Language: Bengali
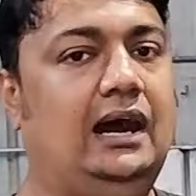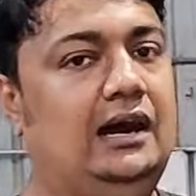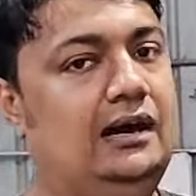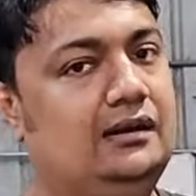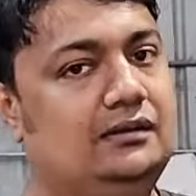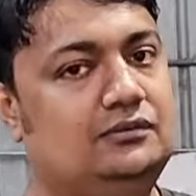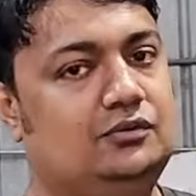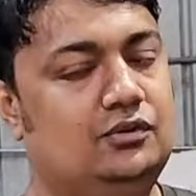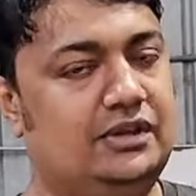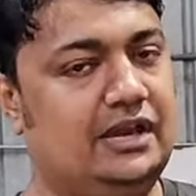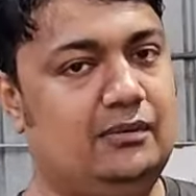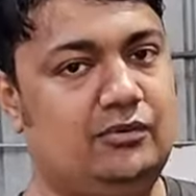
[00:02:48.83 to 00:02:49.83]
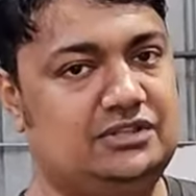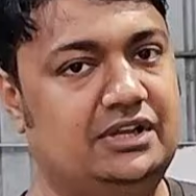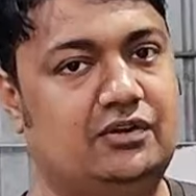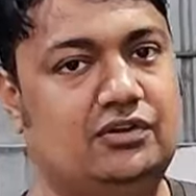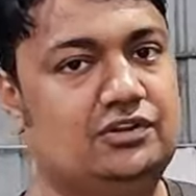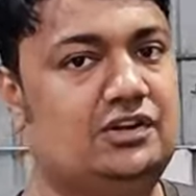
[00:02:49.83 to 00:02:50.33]
আর গিয়ার বক্স
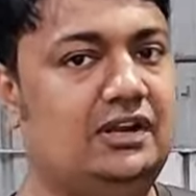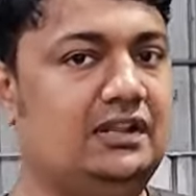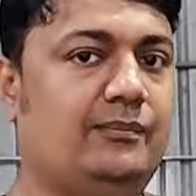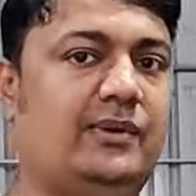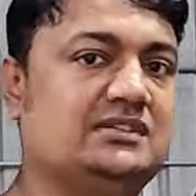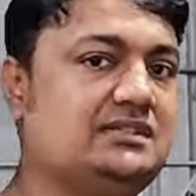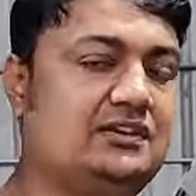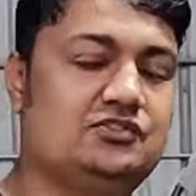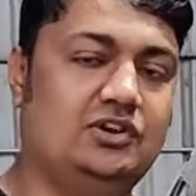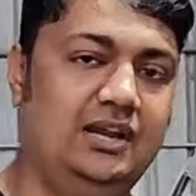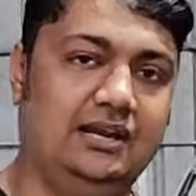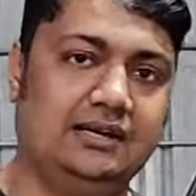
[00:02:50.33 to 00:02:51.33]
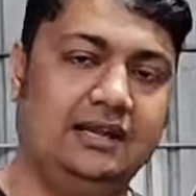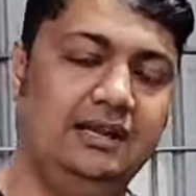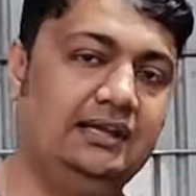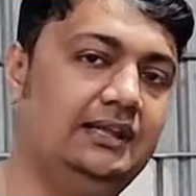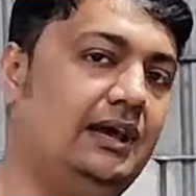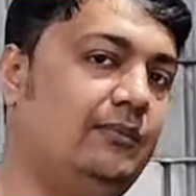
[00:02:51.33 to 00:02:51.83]
রিকন্ডিশন লাগাতে পাঁচ থেকে ছয় লাখ টাকা
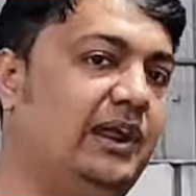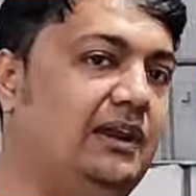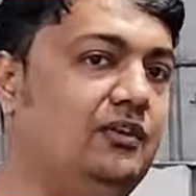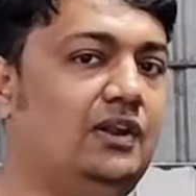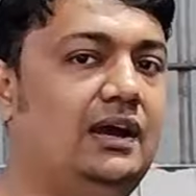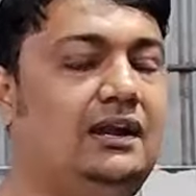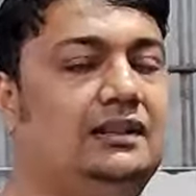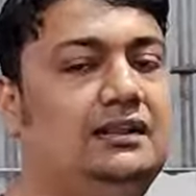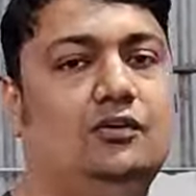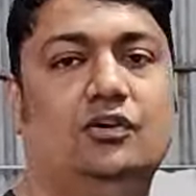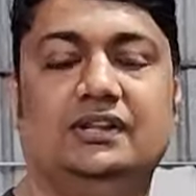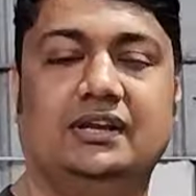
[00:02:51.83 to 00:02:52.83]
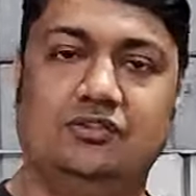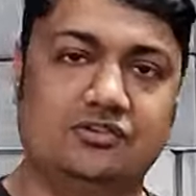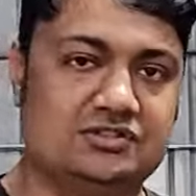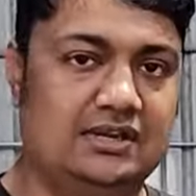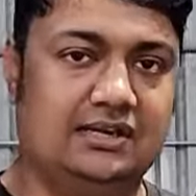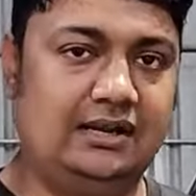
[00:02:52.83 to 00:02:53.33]
লেগে যায় আর ব্র্যান্ড নিউ লাগালে নয় থেকে
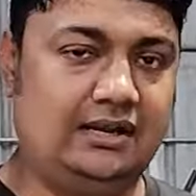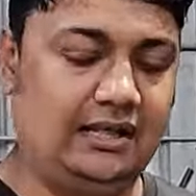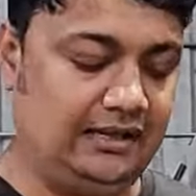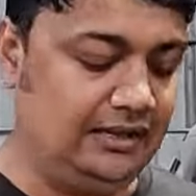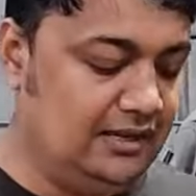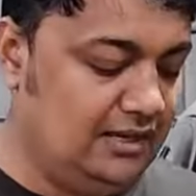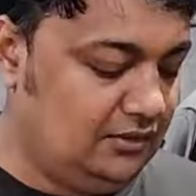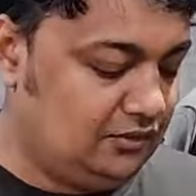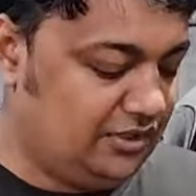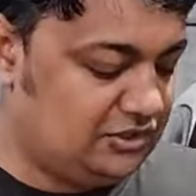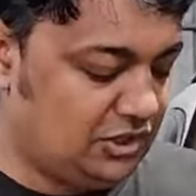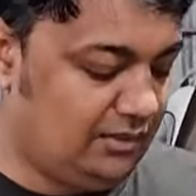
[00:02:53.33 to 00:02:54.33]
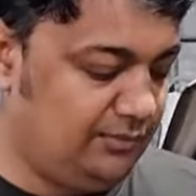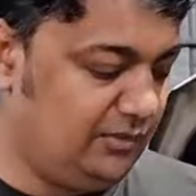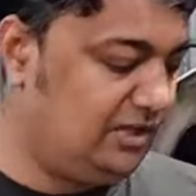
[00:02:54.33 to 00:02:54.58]
দশ লাখ টাকা লাগে তো এই সব